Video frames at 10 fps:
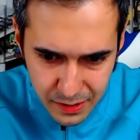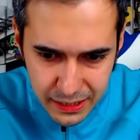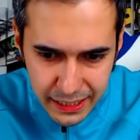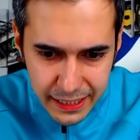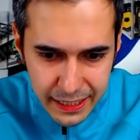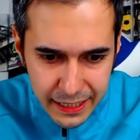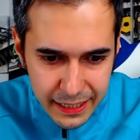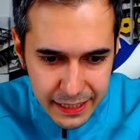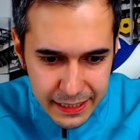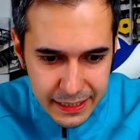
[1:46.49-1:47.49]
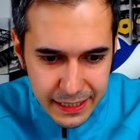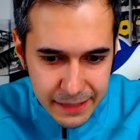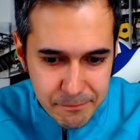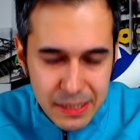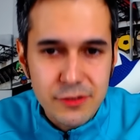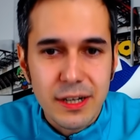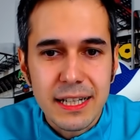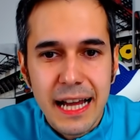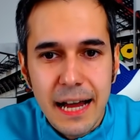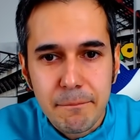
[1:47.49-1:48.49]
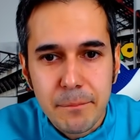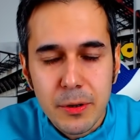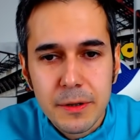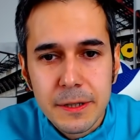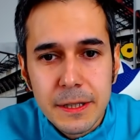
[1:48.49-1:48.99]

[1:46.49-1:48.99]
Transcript: eh, in, in, mezzo al campo,